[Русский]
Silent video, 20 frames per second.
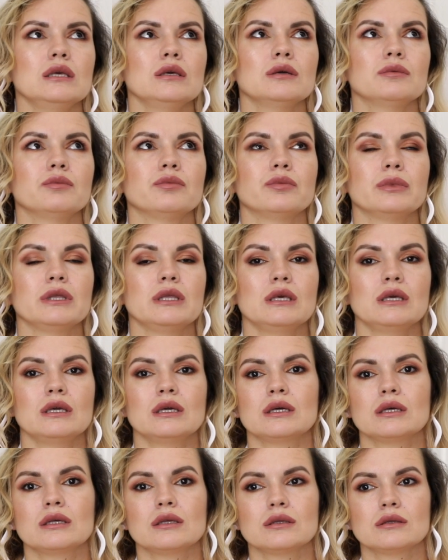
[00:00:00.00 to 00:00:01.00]
И
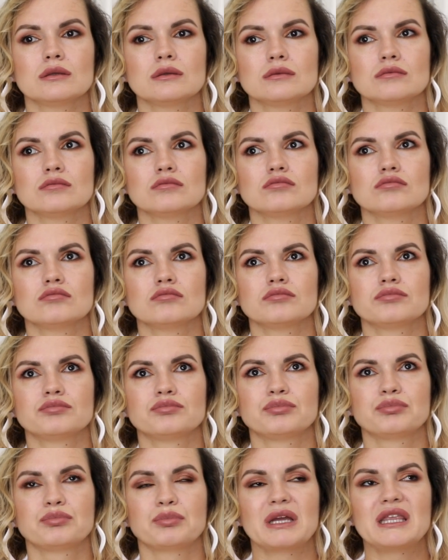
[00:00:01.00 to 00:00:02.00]
мне
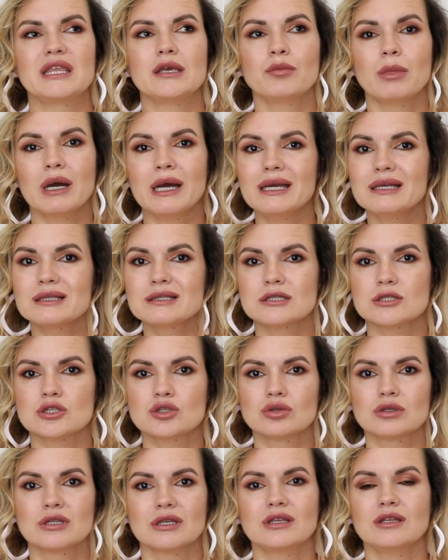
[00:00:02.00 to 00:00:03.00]
понимается,
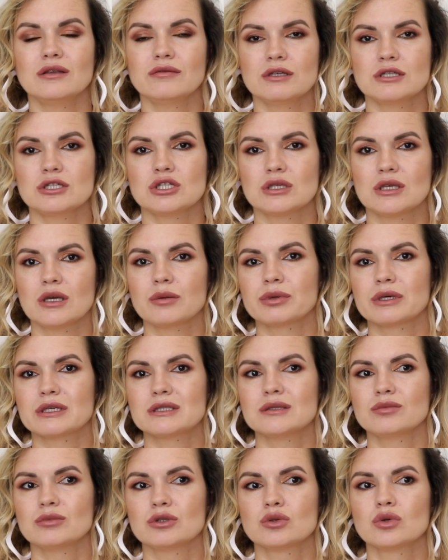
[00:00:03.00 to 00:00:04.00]
что такие вещи
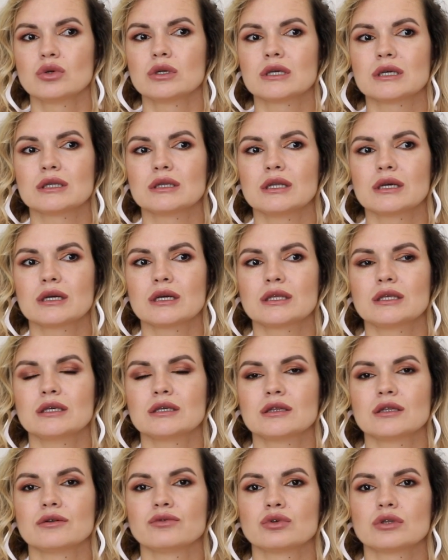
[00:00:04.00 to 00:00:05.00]
необходимы только для
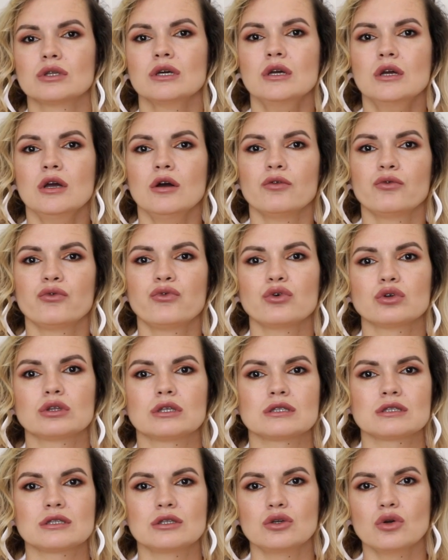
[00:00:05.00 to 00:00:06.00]
каких-то вот
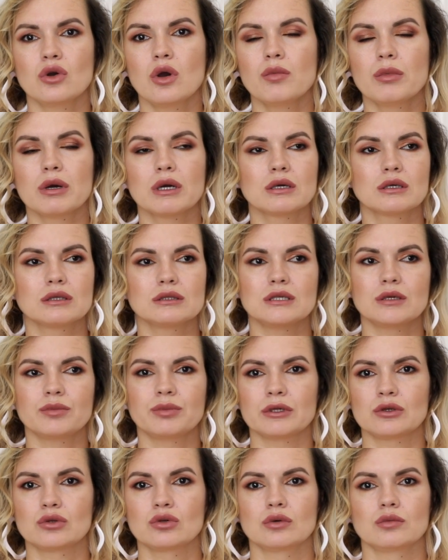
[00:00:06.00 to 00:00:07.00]
фотосъемок, где
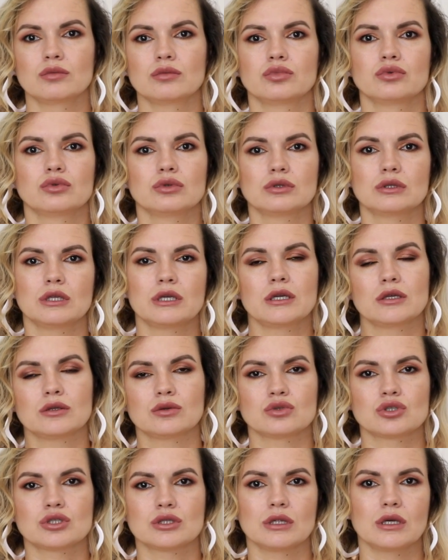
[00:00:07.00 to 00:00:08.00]
потом будет
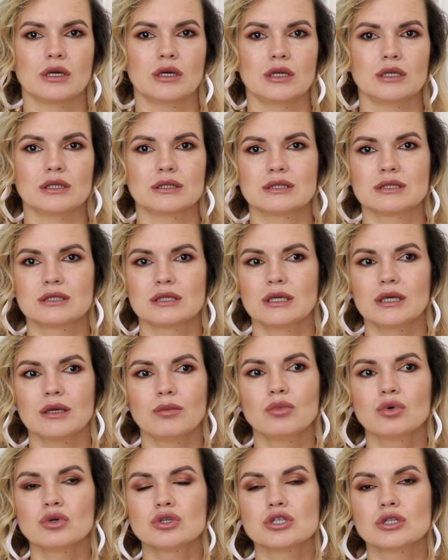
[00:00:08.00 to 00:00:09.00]
ретушь на лице,
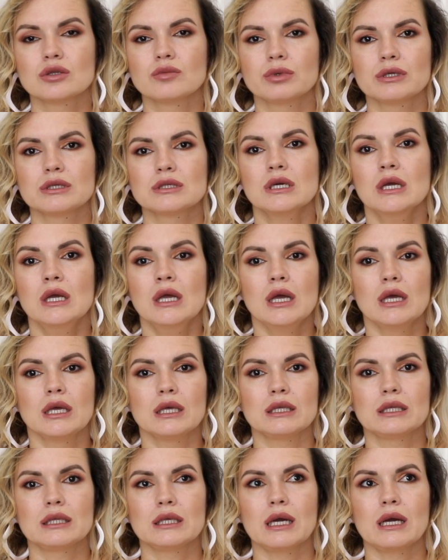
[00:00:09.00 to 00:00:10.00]
может быть.
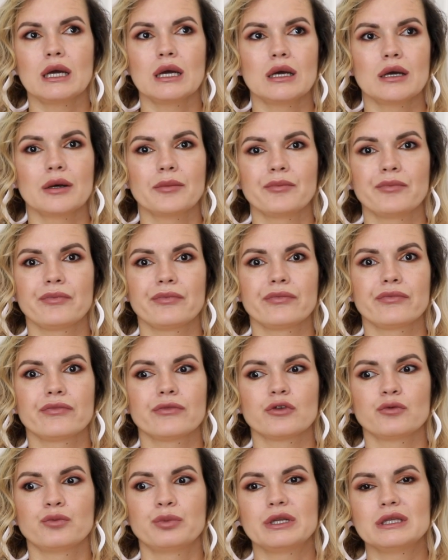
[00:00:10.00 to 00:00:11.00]
Я,
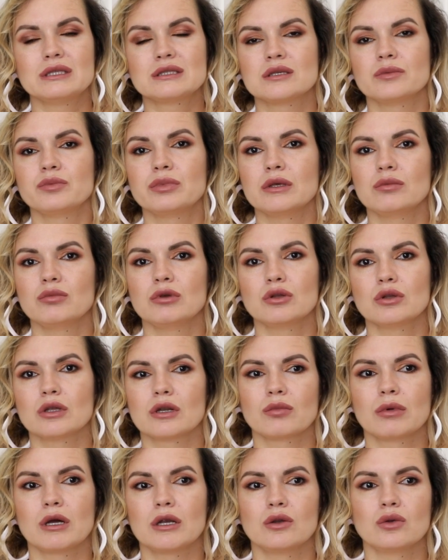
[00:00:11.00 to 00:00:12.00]
в принципе, имею
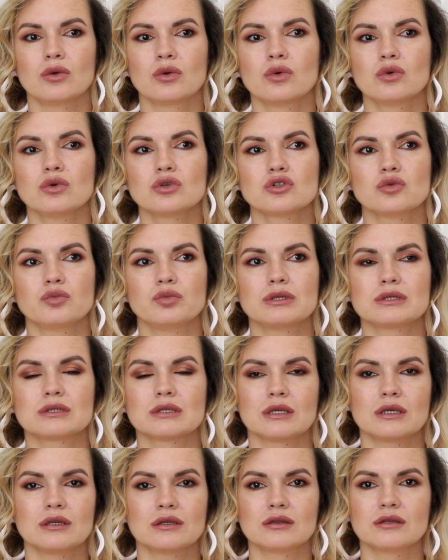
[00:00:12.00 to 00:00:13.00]
нормальную кожу без
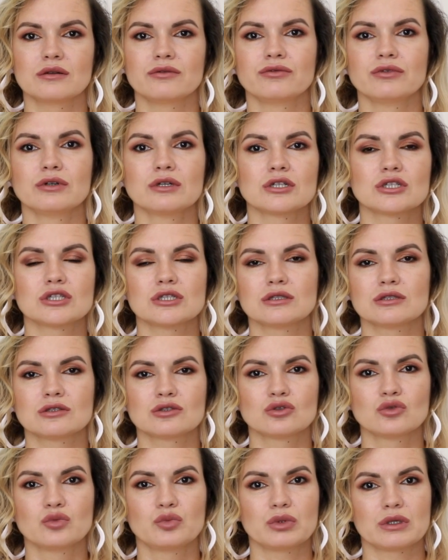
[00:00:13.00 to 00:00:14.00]
каких-то выраженных
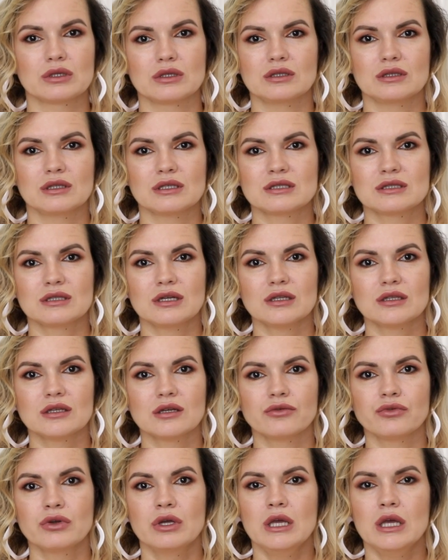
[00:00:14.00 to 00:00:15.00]
супер
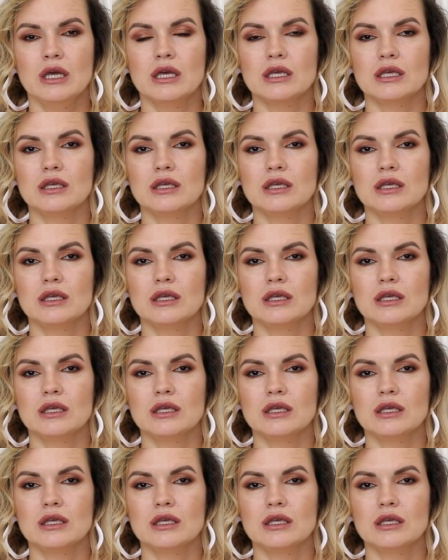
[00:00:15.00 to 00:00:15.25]
недостатков,